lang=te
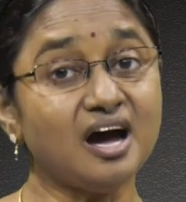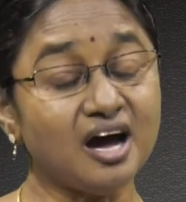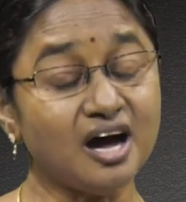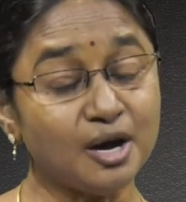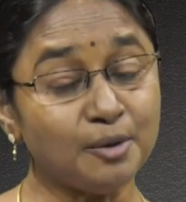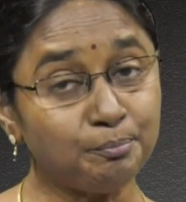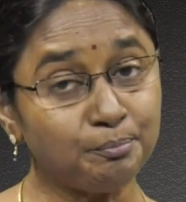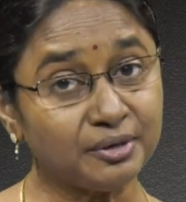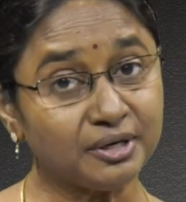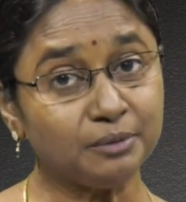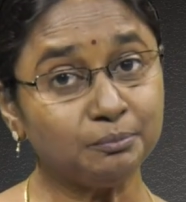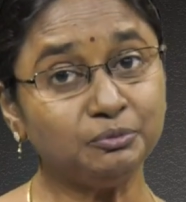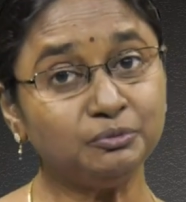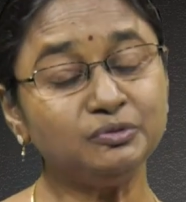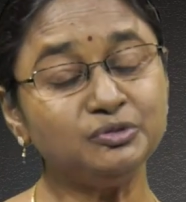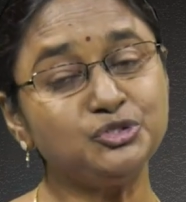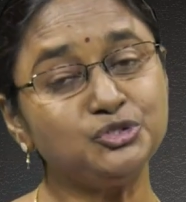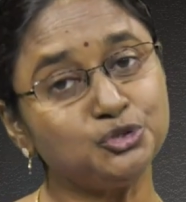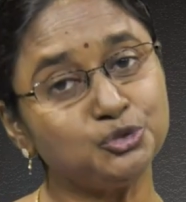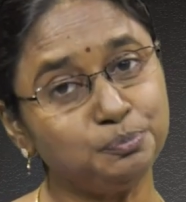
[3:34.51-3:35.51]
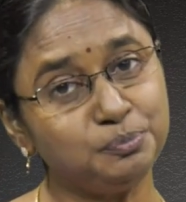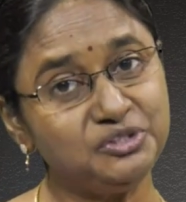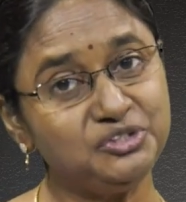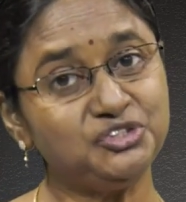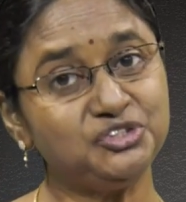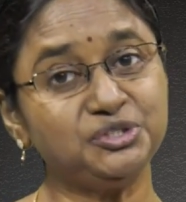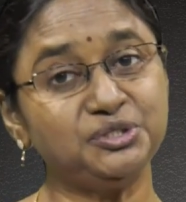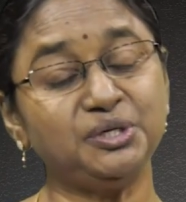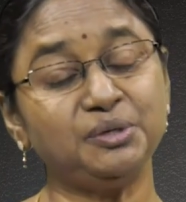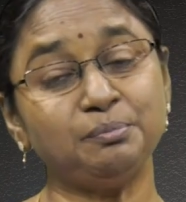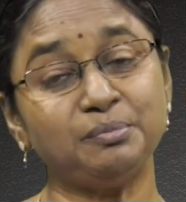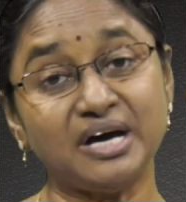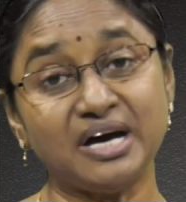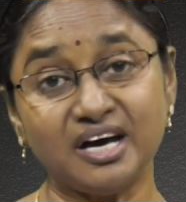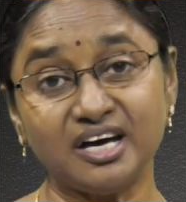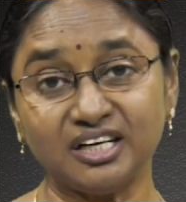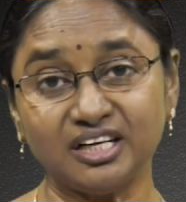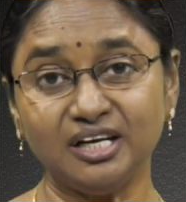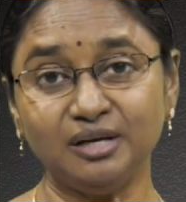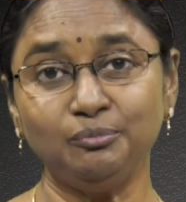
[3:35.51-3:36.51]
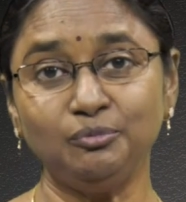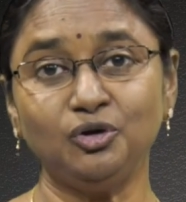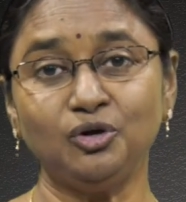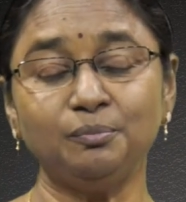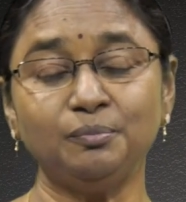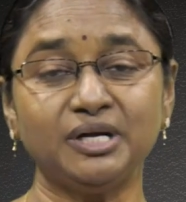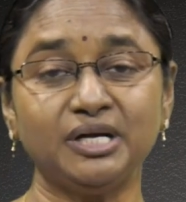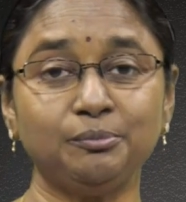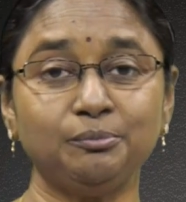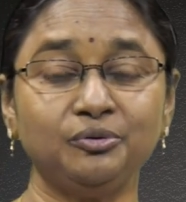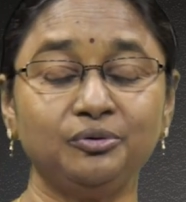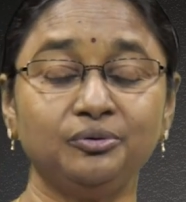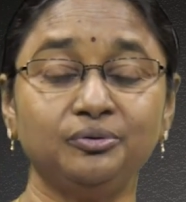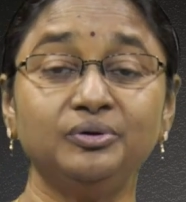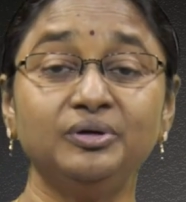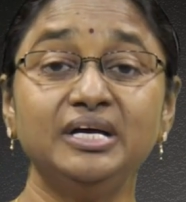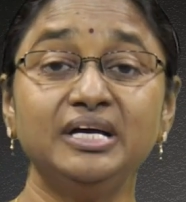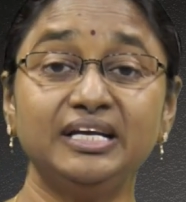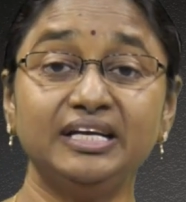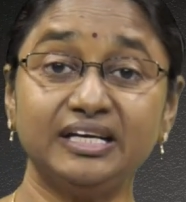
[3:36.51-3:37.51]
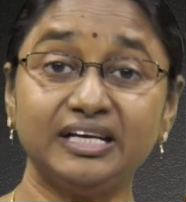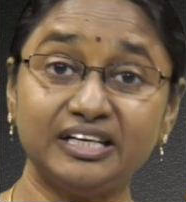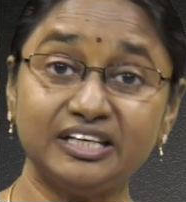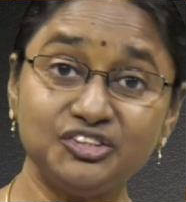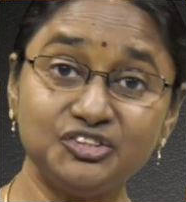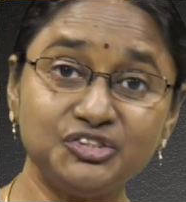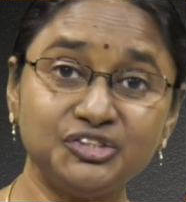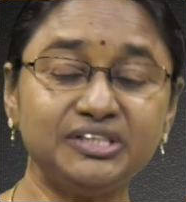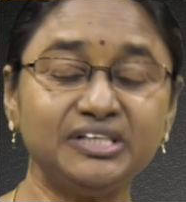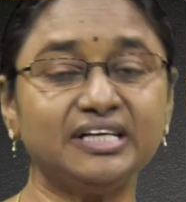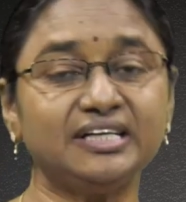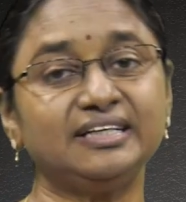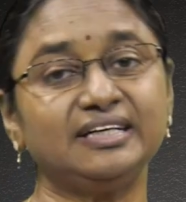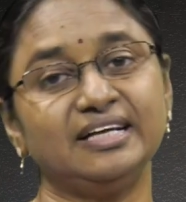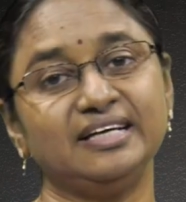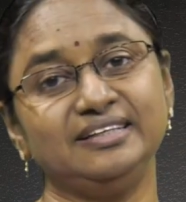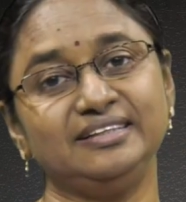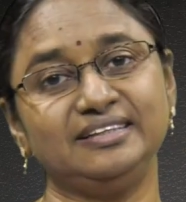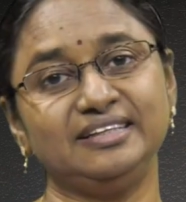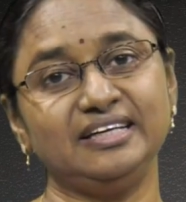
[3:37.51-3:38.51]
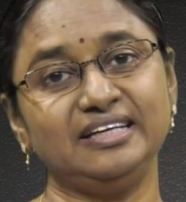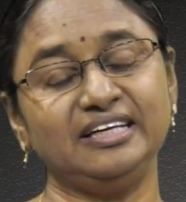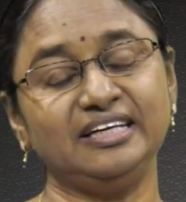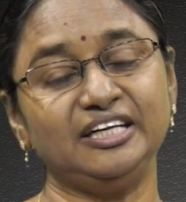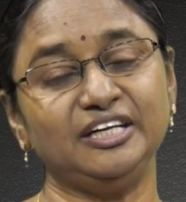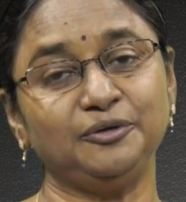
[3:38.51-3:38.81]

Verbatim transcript: ఆ ప్రభువు చూపించిన మార్గంలో మనము నడిచినట్లయితే